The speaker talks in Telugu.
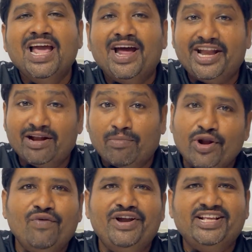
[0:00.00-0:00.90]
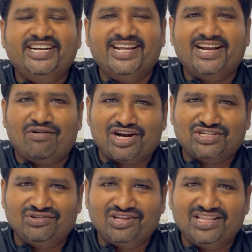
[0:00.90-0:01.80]
నేను మరో వీడియో చేయడానికి అవకాశం
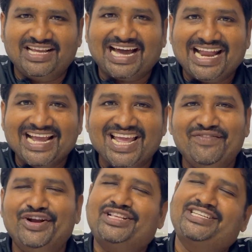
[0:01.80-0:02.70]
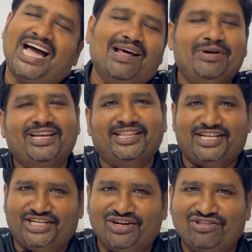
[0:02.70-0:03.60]
ఉంటుంది అలాగే ఈ వీడియో చాలా మందికి అయితే
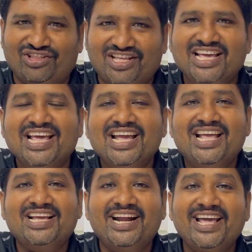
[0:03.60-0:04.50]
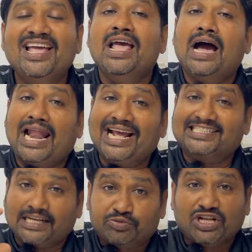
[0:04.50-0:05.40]
షేర్ అవుతుంది ఎందుకంటే అలాగే
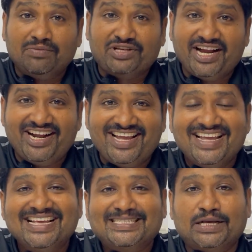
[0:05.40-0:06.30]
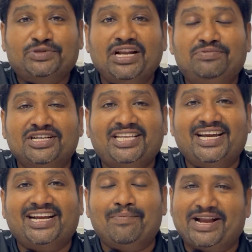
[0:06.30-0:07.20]
సబ్స్క్రైబ్ చేయండి సబ్స్క్రైబ్ చేస్తే
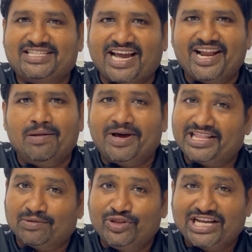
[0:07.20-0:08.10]
కనుక మన ఛానల్ మరింత ముందుకు